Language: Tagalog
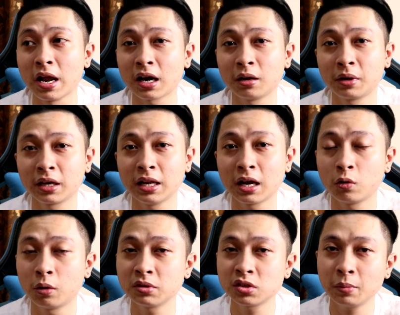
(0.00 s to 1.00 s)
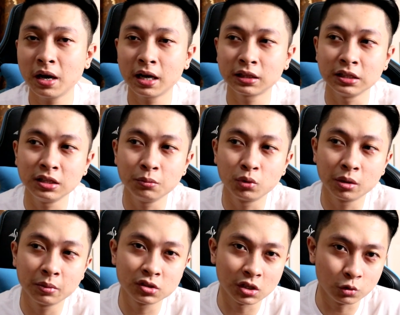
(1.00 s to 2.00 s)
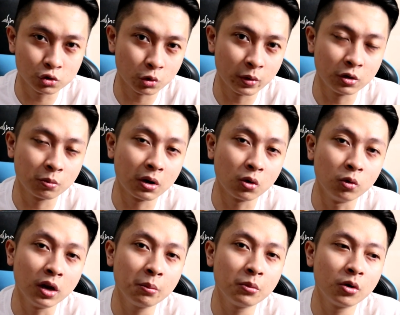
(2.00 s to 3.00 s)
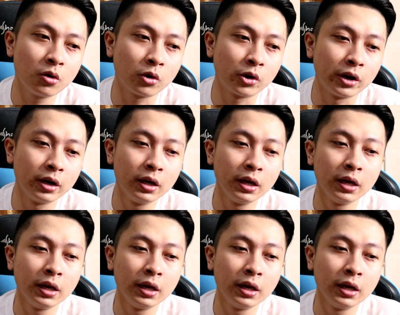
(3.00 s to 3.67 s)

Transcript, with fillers: wala ka namang ginagawang masama at hindi mo naman sinusuway yung magulang mo or